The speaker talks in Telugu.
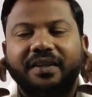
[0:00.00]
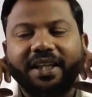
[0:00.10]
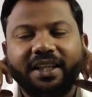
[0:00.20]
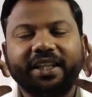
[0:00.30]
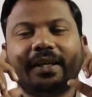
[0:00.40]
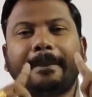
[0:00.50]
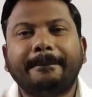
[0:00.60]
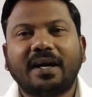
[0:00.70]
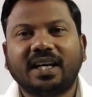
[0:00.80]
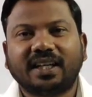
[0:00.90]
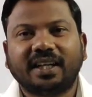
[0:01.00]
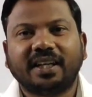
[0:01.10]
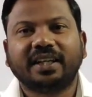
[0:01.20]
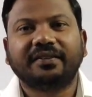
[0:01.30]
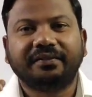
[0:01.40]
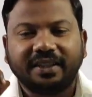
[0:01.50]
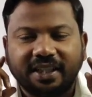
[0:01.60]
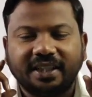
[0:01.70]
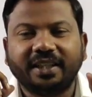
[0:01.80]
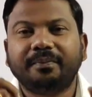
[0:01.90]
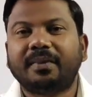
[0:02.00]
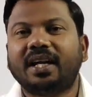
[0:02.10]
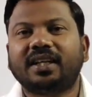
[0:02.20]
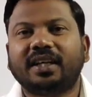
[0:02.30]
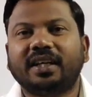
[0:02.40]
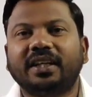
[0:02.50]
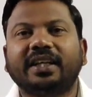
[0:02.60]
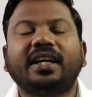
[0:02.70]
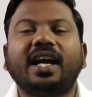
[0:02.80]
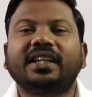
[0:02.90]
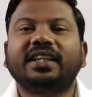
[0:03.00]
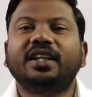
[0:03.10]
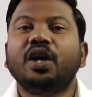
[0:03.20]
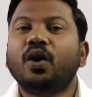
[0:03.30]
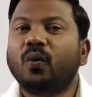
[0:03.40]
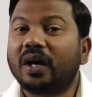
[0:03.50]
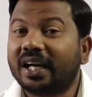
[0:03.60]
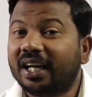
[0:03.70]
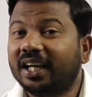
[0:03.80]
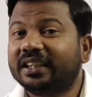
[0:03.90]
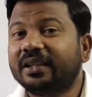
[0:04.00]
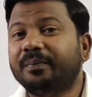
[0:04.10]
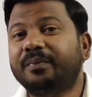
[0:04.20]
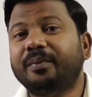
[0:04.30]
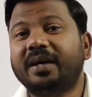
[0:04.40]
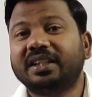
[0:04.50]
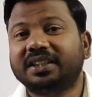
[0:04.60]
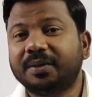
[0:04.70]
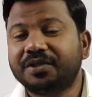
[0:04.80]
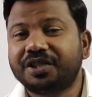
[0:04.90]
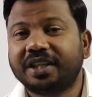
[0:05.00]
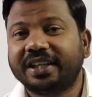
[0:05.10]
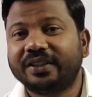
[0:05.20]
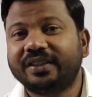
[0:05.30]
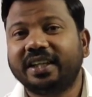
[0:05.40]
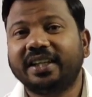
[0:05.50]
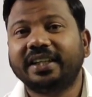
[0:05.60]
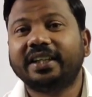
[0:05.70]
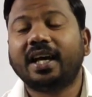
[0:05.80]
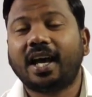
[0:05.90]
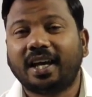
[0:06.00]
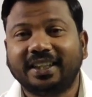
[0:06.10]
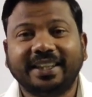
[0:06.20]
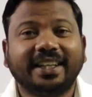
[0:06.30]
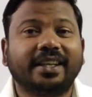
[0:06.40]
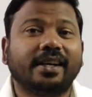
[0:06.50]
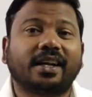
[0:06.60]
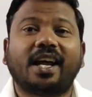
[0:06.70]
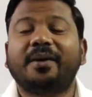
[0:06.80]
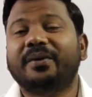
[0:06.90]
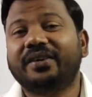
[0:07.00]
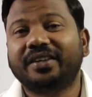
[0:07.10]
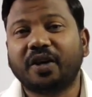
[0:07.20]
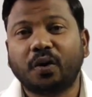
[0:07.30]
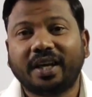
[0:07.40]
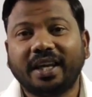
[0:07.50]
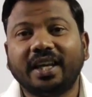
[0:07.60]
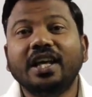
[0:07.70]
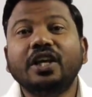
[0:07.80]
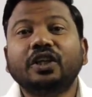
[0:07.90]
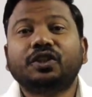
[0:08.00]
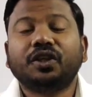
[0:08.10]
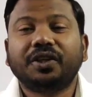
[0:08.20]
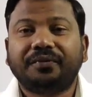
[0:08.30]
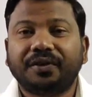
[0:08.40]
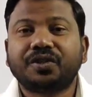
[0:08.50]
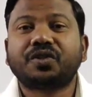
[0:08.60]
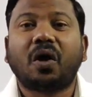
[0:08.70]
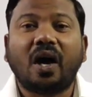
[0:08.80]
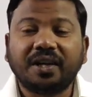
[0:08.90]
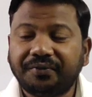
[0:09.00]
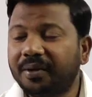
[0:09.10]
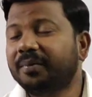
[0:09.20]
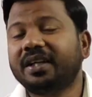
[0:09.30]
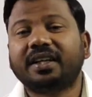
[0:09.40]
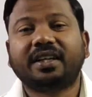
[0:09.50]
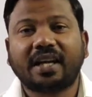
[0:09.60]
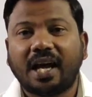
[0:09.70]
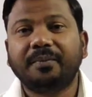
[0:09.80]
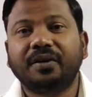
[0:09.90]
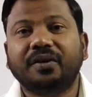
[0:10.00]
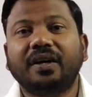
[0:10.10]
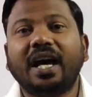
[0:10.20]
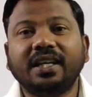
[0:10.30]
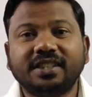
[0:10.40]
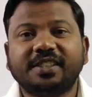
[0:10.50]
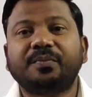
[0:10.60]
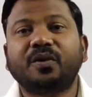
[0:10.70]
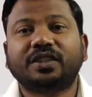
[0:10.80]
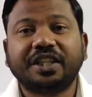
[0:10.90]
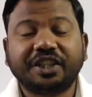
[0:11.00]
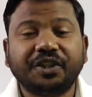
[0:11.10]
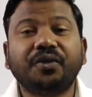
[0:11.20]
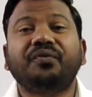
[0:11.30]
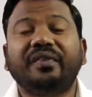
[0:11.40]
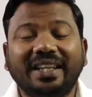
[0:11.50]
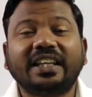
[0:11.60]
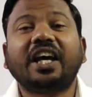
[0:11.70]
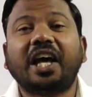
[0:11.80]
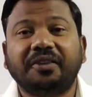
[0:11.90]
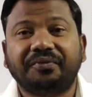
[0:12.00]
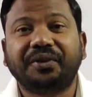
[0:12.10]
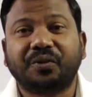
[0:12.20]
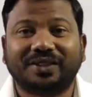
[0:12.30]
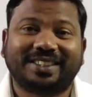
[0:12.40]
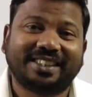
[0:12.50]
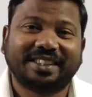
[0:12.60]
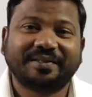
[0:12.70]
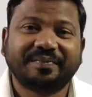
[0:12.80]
వినండి మాట్లాడండి వినండి మాట్లాడండి కానీ ఒక్క తప్పు మాత్రం చేయొద్దండి అదే గ్రామర్ ఓకే సో ఇఫ్ యూ స్టార్ట్ ఫ్రమ్ ద గ్రామర్ హండ్రెడ్ పర్సెంట్ యూ విల్ కన్ఫ్యూజ్